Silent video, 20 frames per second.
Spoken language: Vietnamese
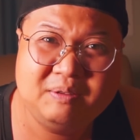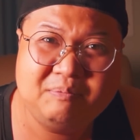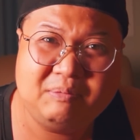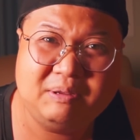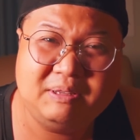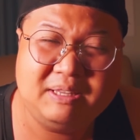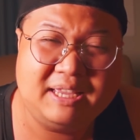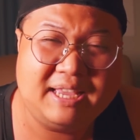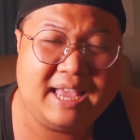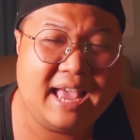
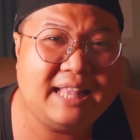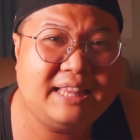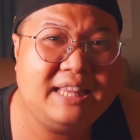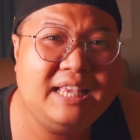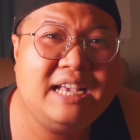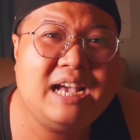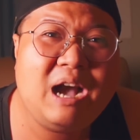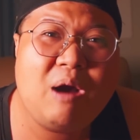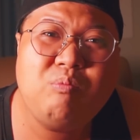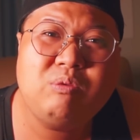và vì nghe
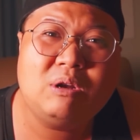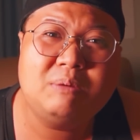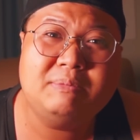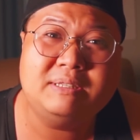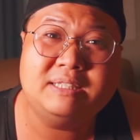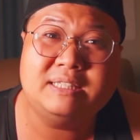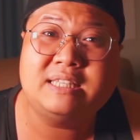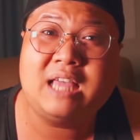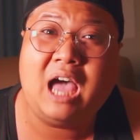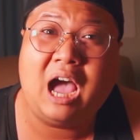tiếng khóc là
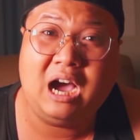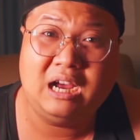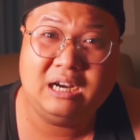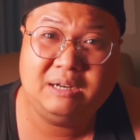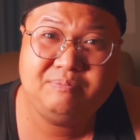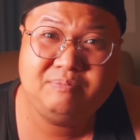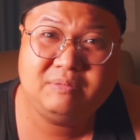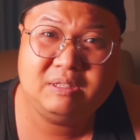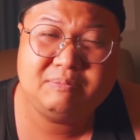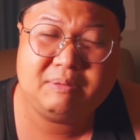mình sợ
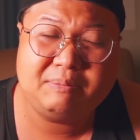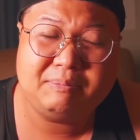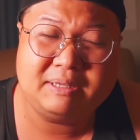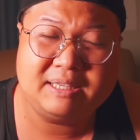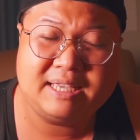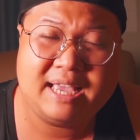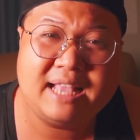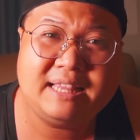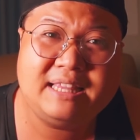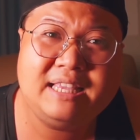lắm nhưng mà
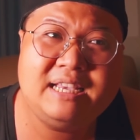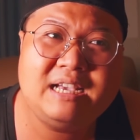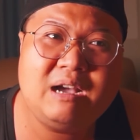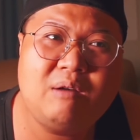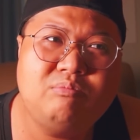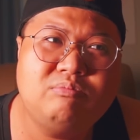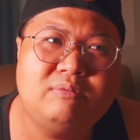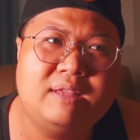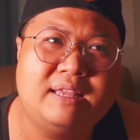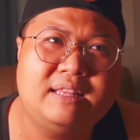mình nghe tiếng
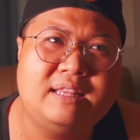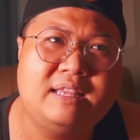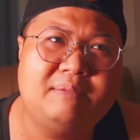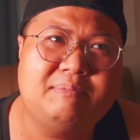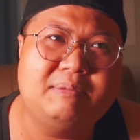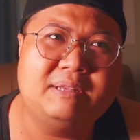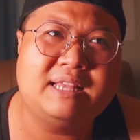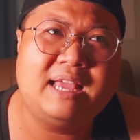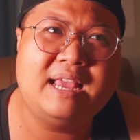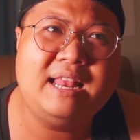khóc này thì
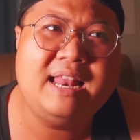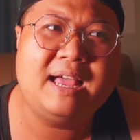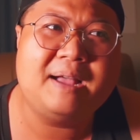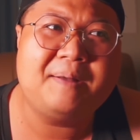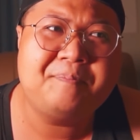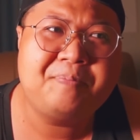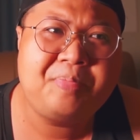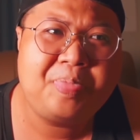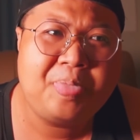mình thấy là